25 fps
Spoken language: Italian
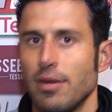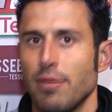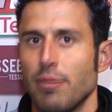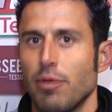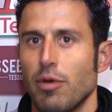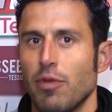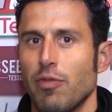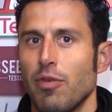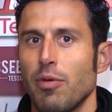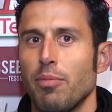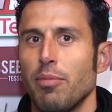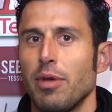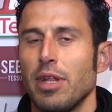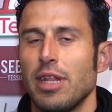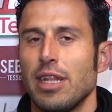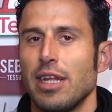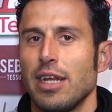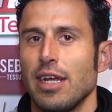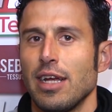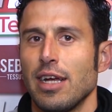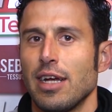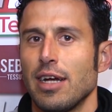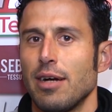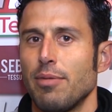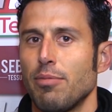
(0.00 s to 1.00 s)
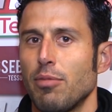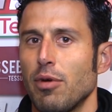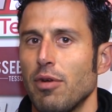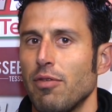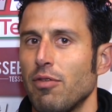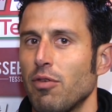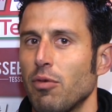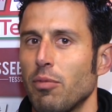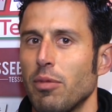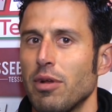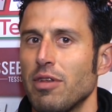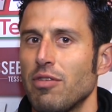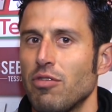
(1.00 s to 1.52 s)
Provo a mettere in campo la
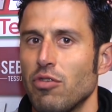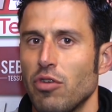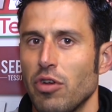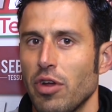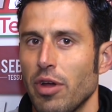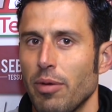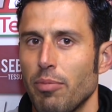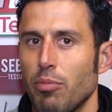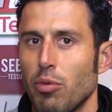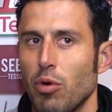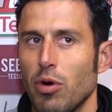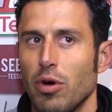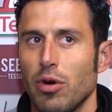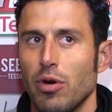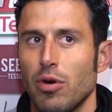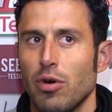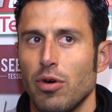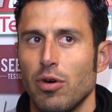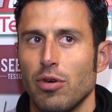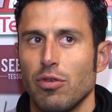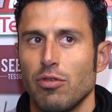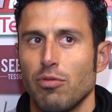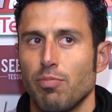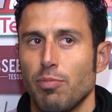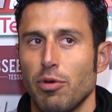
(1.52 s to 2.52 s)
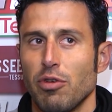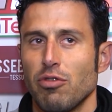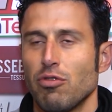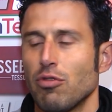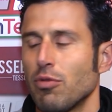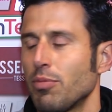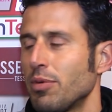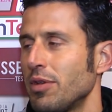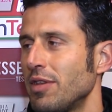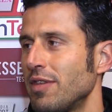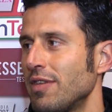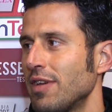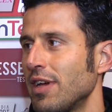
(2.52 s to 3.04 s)
formazione che può, posso
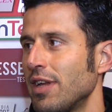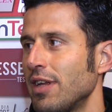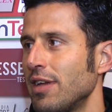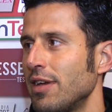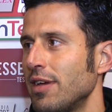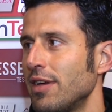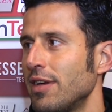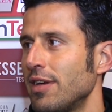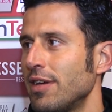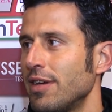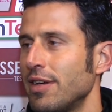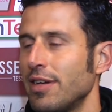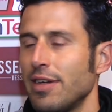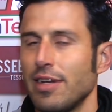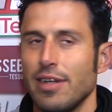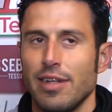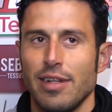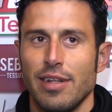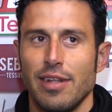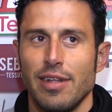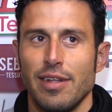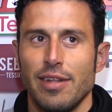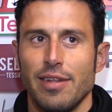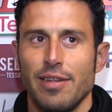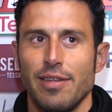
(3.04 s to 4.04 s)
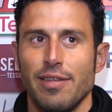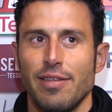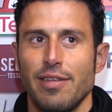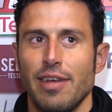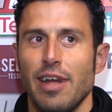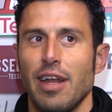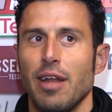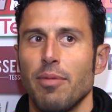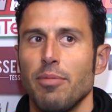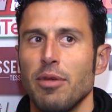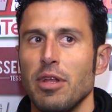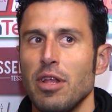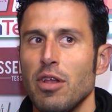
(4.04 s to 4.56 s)
pensare
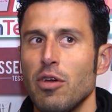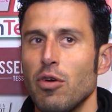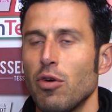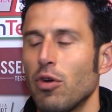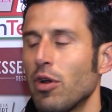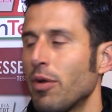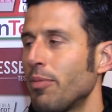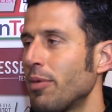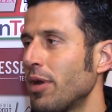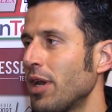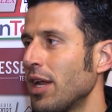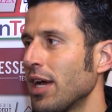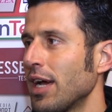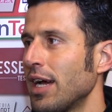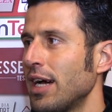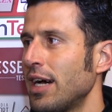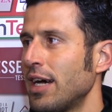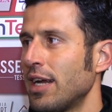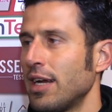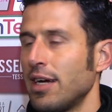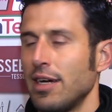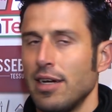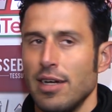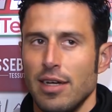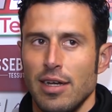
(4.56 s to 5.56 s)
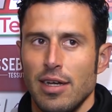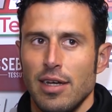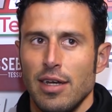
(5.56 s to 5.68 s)
sia la migliore per la gara